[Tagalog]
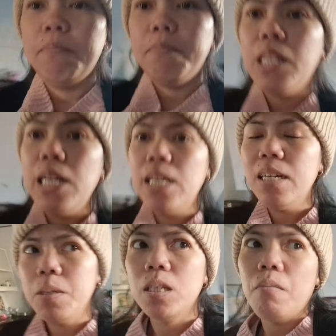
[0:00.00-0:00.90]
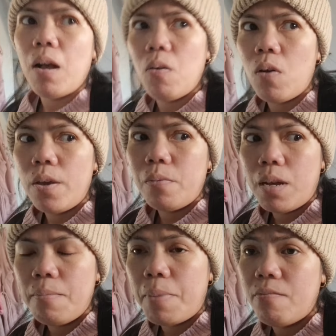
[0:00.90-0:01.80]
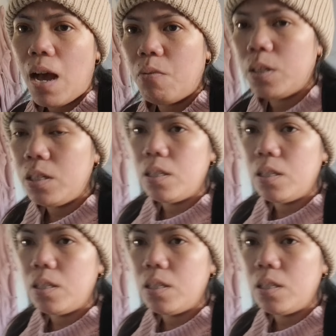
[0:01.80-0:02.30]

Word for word: Madali lang naman yung trabaho ko ngayon. Bali, 5 hours.